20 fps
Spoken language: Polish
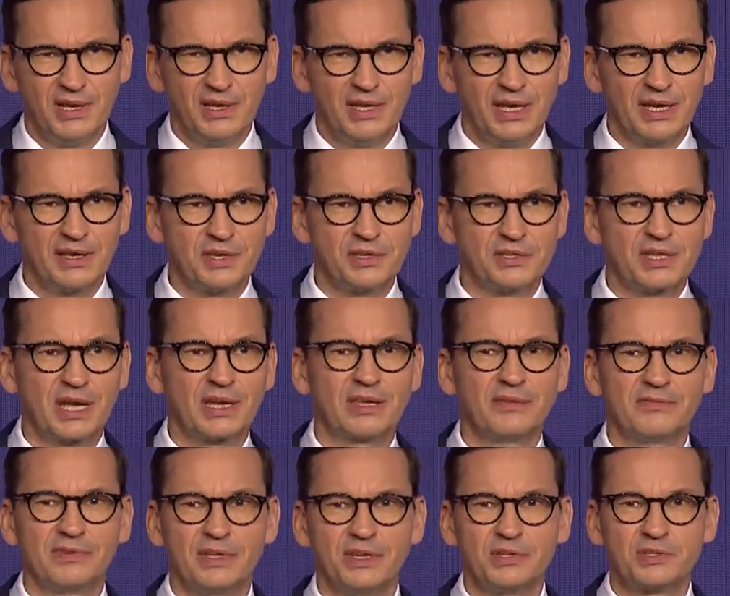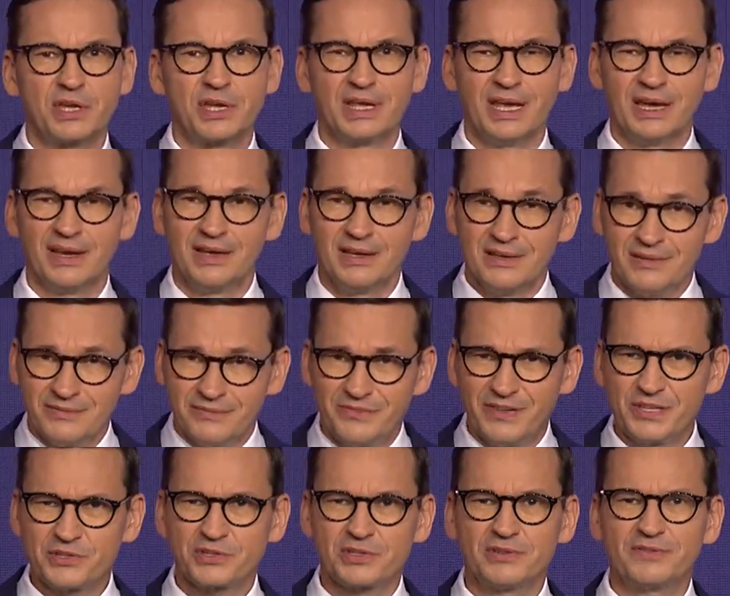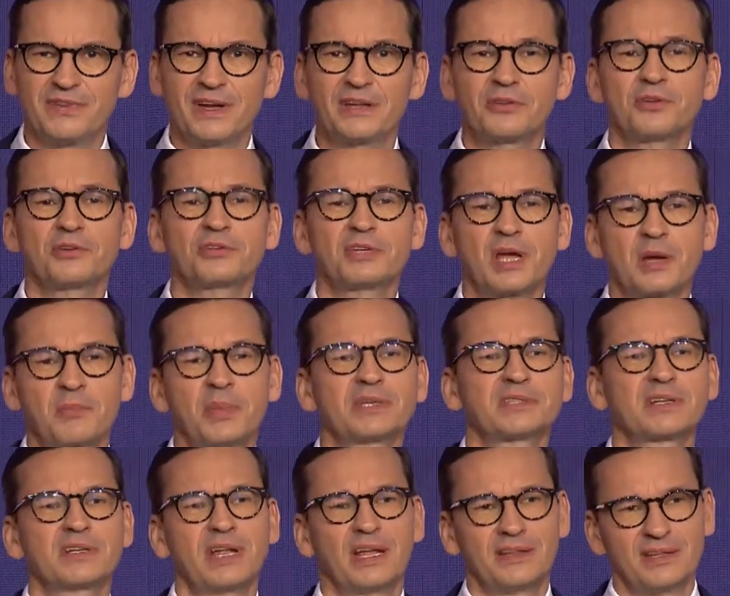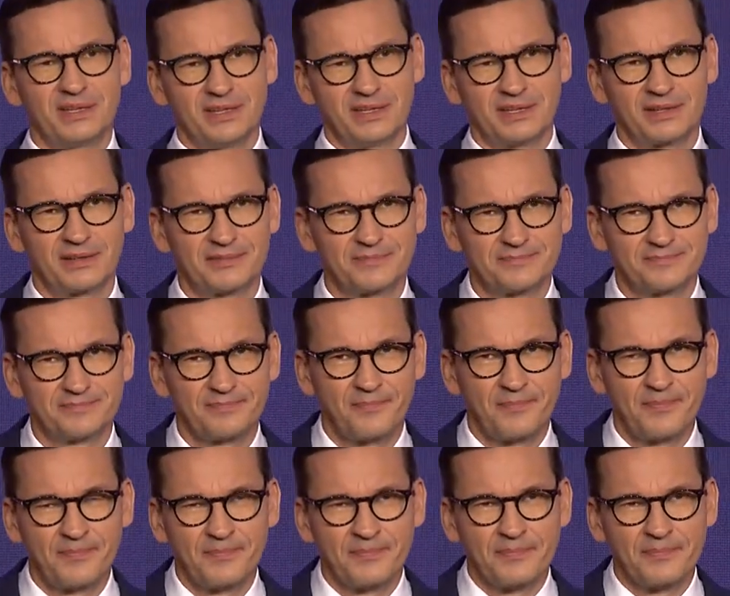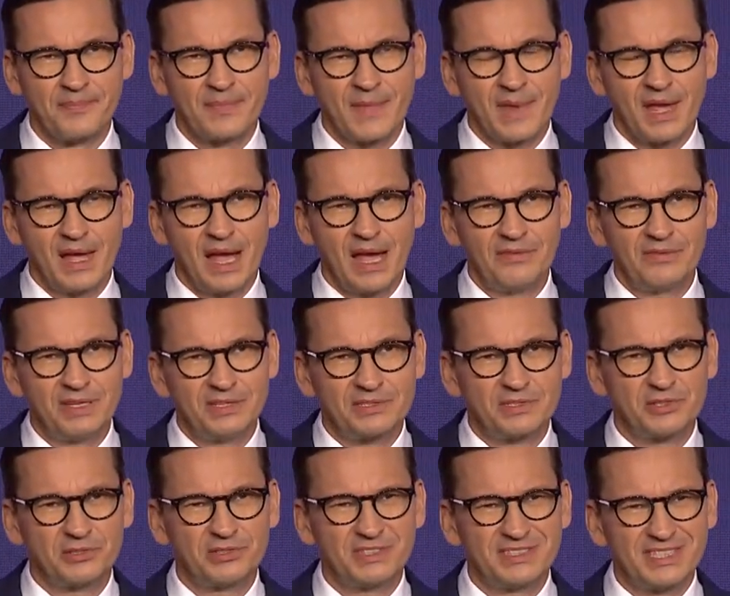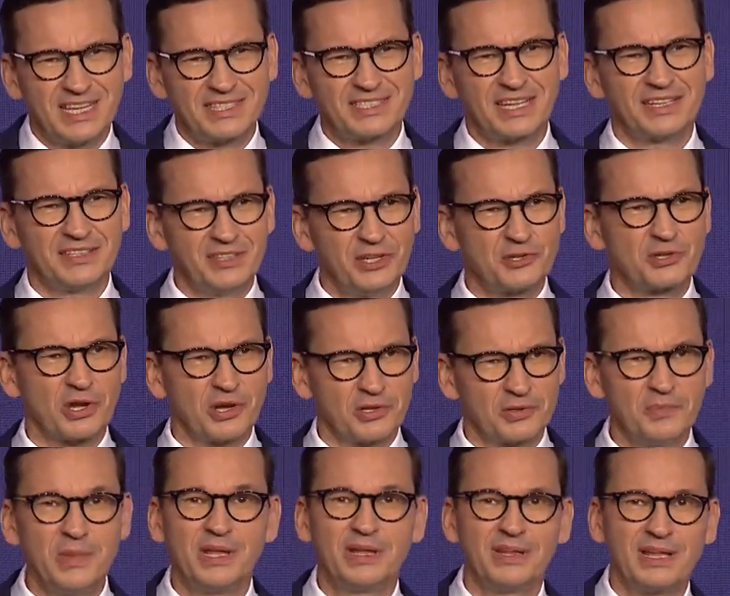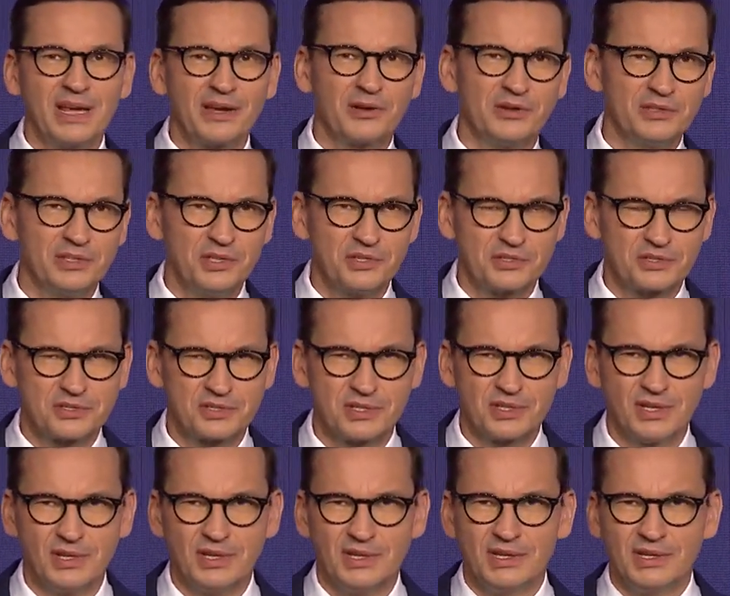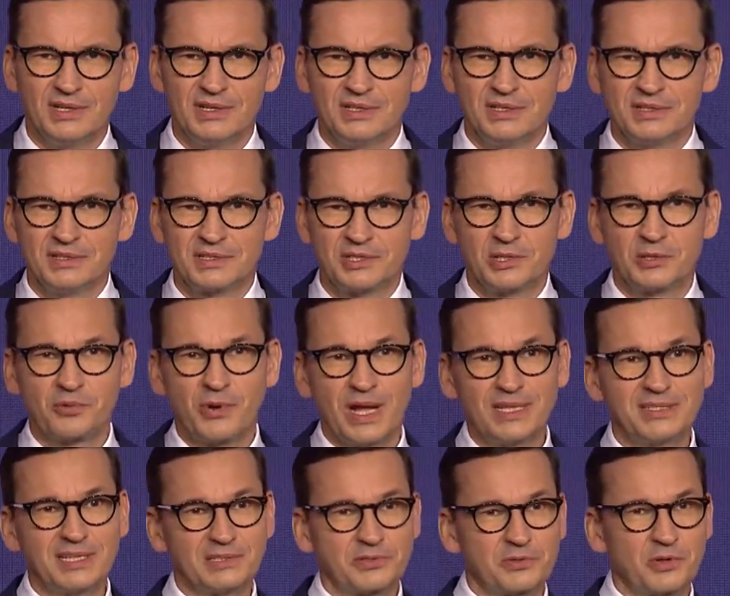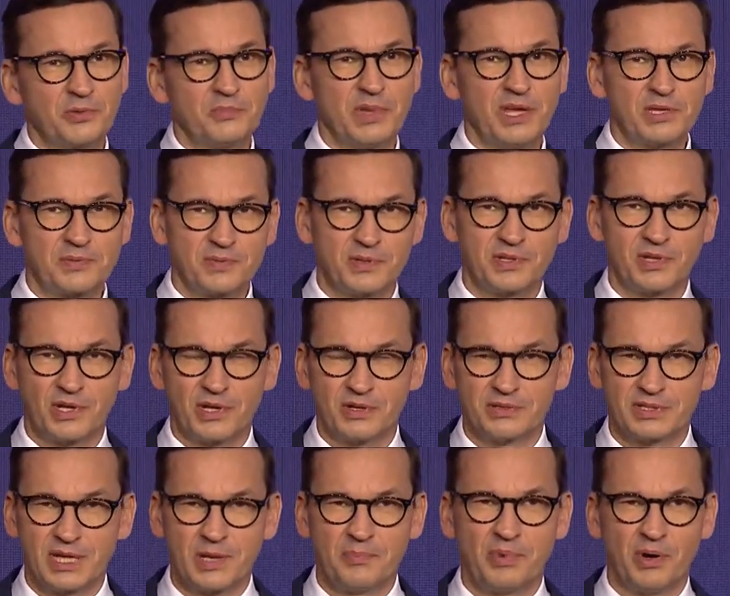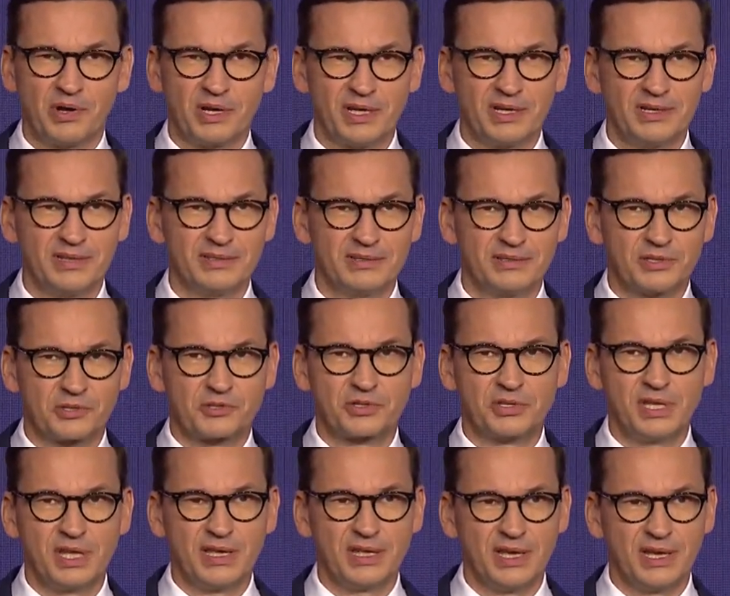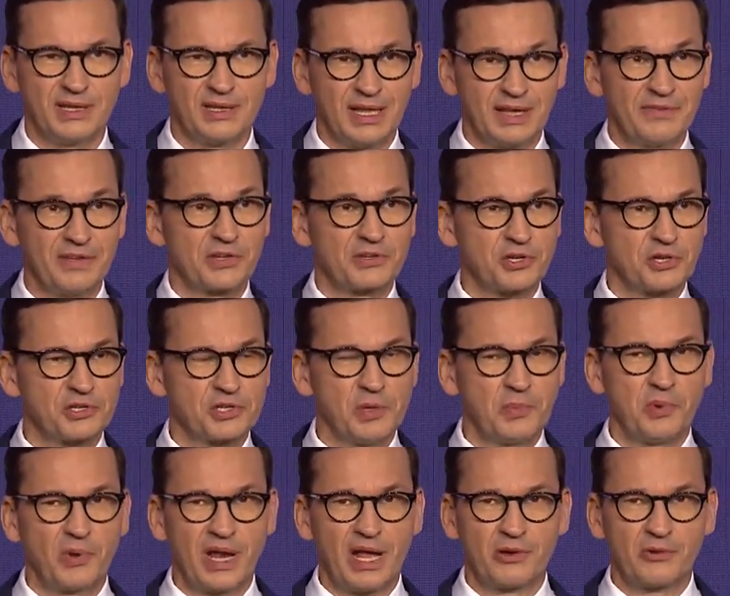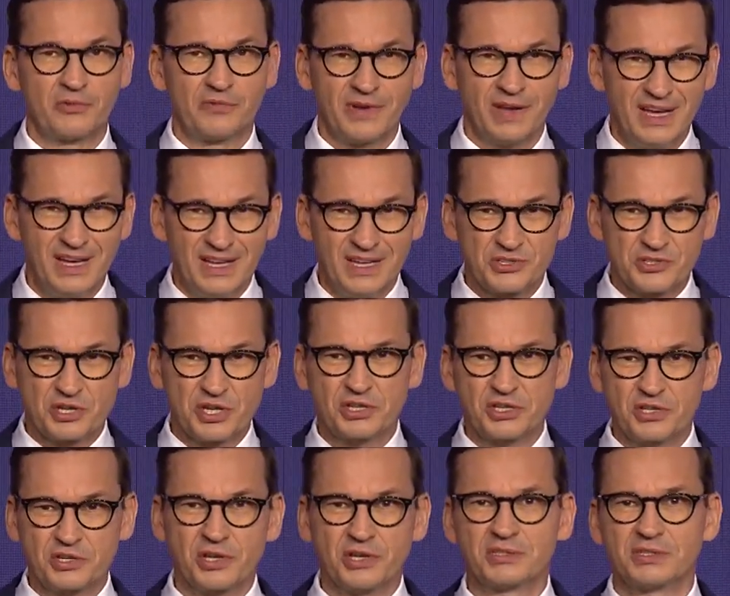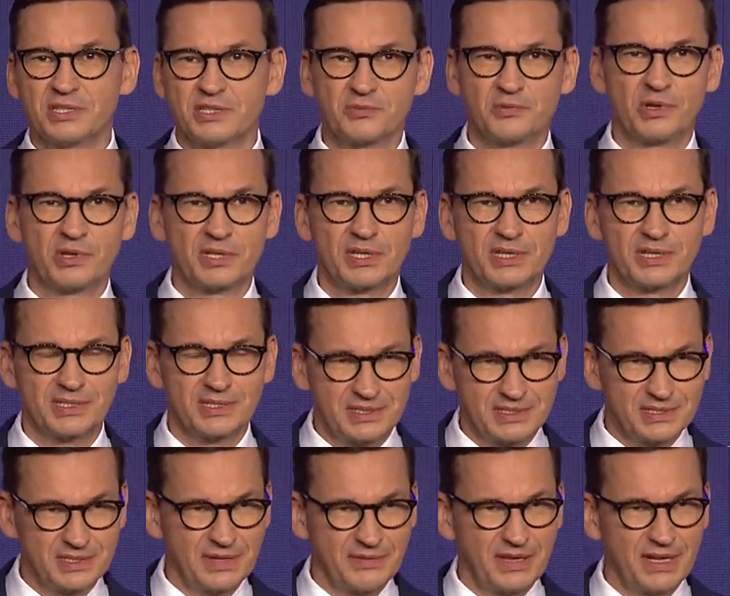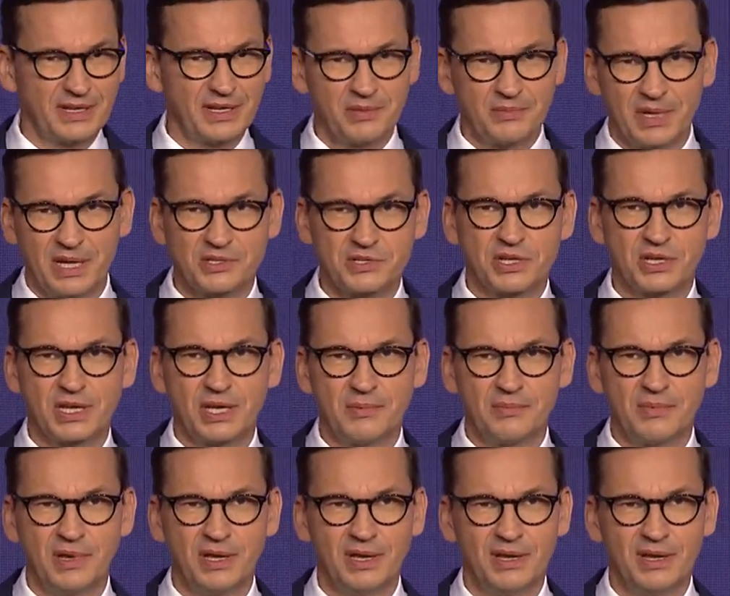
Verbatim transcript: jakieś takie wyliczenia, wyższy w wartościach bezwzględnych. A więc coś zasadniczo odmiennego niż sytuacja, z którą mieliśmy do tej pory do czynienia. Dla większości Polaków 3 tysiące złotych z niewielkim haczykiem,